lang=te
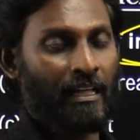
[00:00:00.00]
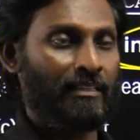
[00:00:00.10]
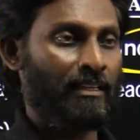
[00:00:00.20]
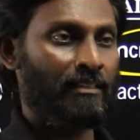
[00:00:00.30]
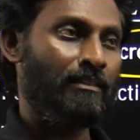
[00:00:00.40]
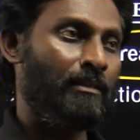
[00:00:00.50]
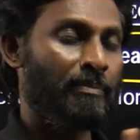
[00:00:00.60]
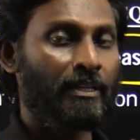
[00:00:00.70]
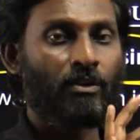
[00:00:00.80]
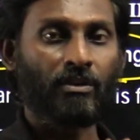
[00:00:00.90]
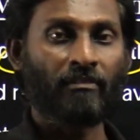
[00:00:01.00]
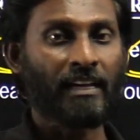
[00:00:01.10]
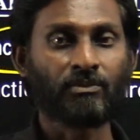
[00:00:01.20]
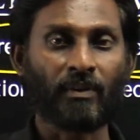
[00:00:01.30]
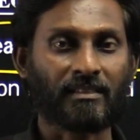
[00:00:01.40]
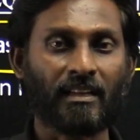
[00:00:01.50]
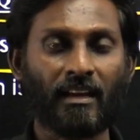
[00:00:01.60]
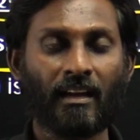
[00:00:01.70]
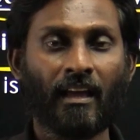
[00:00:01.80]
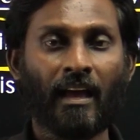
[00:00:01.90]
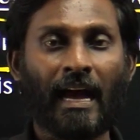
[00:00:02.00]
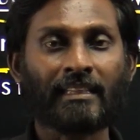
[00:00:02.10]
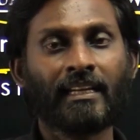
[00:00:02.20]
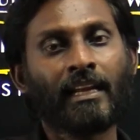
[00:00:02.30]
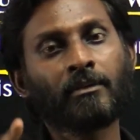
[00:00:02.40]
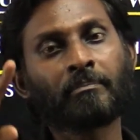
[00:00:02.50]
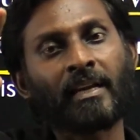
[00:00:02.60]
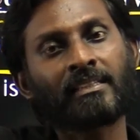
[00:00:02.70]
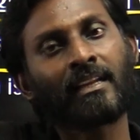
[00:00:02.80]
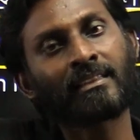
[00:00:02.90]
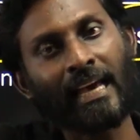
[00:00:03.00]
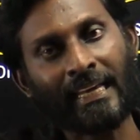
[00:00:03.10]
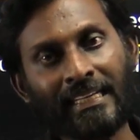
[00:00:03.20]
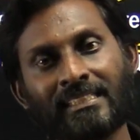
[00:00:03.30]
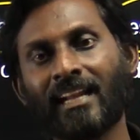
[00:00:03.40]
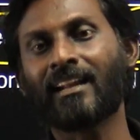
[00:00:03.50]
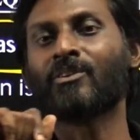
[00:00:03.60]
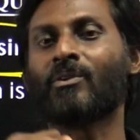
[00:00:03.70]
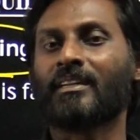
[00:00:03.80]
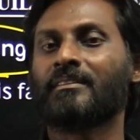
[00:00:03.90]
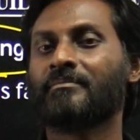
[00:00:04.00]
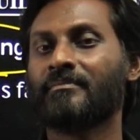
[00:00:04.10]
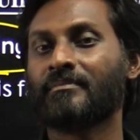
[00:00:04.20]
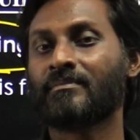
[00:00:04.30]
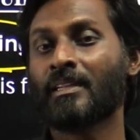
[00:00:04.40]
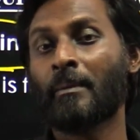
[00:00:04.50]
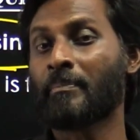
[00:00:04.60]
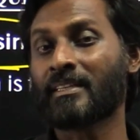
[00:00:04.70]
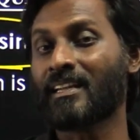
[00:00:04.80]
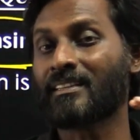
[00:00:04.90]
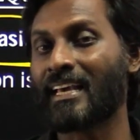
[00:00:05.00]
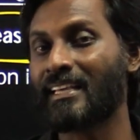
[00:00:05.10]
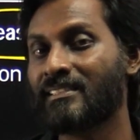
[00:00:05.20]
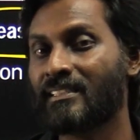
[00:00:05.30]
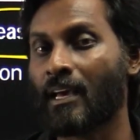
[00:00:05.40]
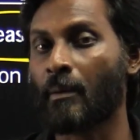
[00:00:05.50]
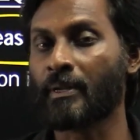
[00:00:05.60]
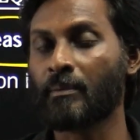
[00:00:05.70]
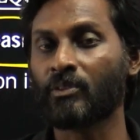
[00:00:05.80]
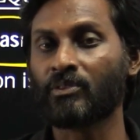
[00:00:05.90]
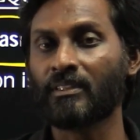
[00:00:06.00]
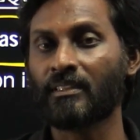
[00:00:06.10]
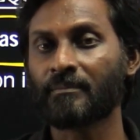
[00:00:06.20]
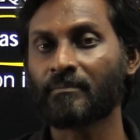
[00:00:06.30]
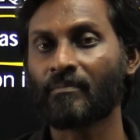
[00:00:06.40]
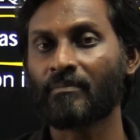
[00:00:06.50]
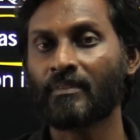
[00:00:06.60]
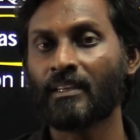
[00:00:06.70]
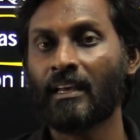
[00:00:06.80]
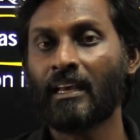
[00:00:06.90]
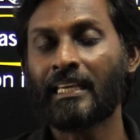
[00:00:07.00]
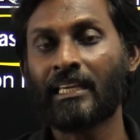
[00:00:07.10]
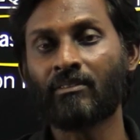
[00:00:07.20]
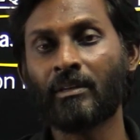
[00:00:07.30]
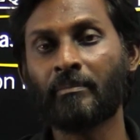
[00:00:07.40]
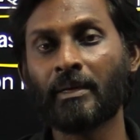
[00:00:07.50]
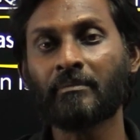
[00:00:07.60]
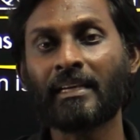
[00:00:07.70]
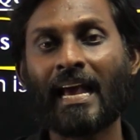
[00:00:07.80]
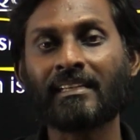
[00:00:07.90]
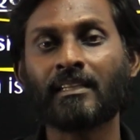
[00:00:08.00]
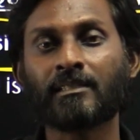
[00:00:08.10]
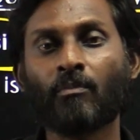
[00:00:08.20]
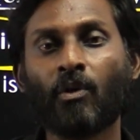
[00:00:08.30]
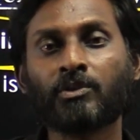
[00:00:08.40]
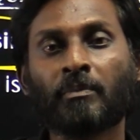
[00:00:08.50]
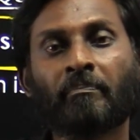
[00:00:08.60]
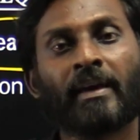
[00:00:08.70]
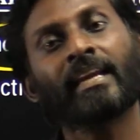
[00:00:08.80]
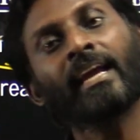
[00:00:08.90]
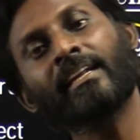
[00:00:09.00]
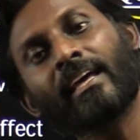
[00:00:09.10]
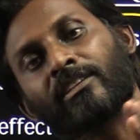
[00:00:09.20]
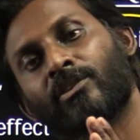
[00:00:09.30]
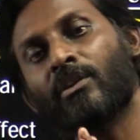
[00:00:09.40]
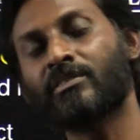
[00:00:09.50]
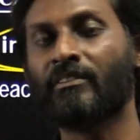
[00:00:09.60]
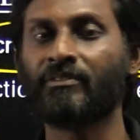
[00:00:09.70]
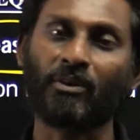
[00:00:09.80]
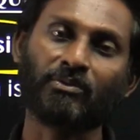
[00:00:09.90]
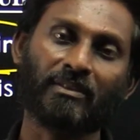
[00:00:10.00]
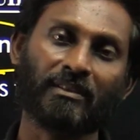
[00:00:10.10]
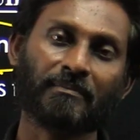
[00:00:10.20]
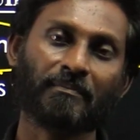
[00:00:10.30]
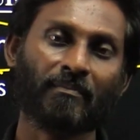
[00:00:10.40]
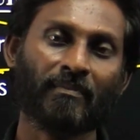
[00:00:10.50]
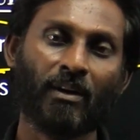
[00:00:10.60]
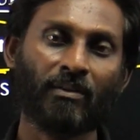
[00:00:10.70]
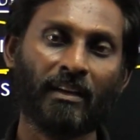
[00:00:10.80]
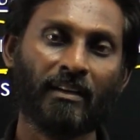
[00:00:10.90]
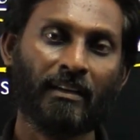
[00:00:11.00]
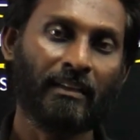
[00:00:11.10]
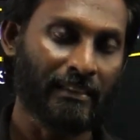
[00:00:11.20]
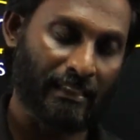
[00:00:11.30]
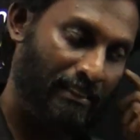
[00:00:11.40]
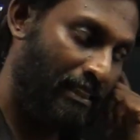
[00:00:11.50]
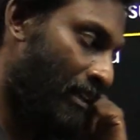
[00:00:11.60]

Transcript: అదే ఇప్పుడు ఇంకోటి వైస్ వర్స అదే నేను ప్రెజర్ తగ్గించాను అనుకోండి ప్రెజర్ తగ్గిస్తే అప్పుడు ఏమవుతుంది ఈక్విలిబ్రియం గ్యాసెస్ మోల్స్ పెరిగే డైరెక్షన్లో షిఫ్ట్ అవుతుంది అవునా ఎస్